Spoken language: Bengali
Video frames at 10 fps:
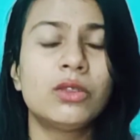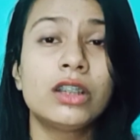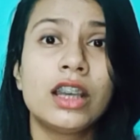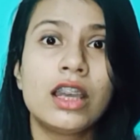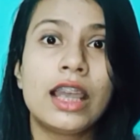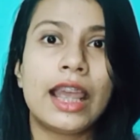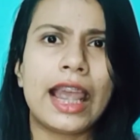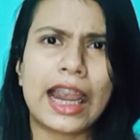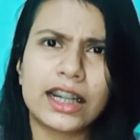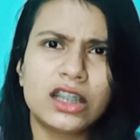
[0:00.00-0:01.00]
কারণ
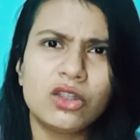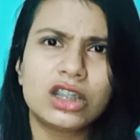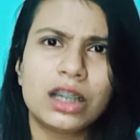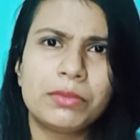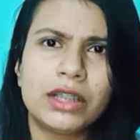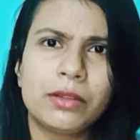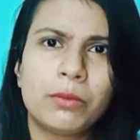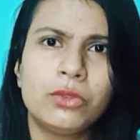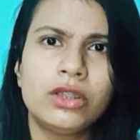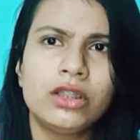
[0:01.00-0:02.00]
একটা কথা আপনারা
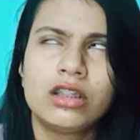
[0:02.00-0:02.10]
ভাবুন